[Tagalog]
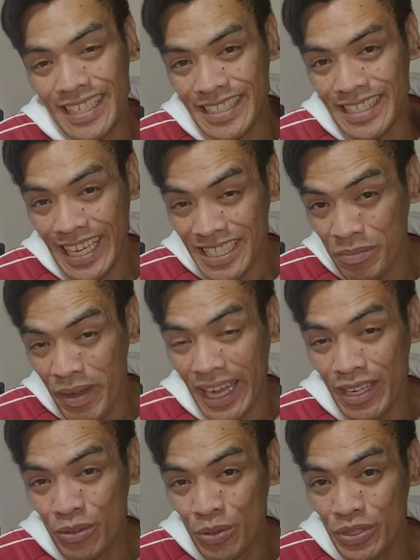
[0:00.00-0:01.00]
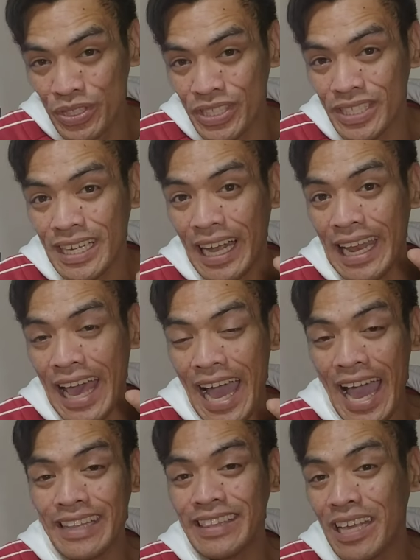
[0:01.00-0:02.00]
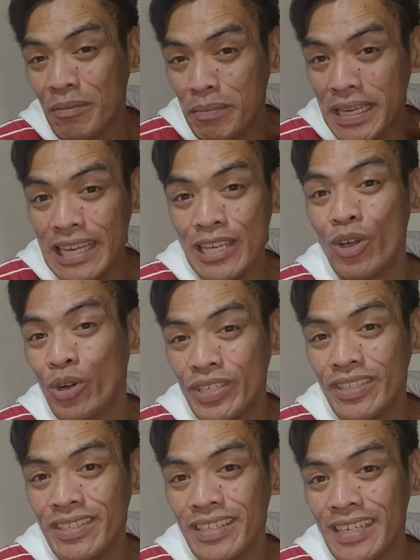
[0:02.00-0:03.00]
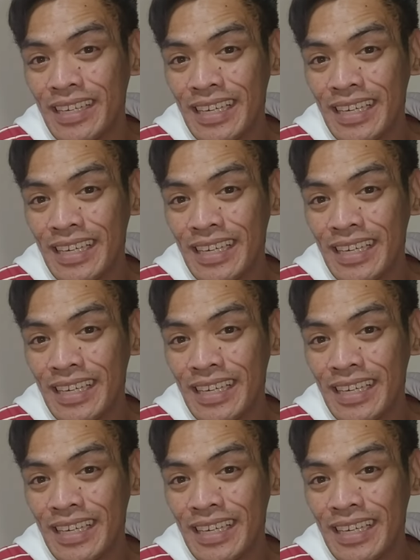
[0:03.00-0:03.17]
Yes mga Ludes, kalahating milyon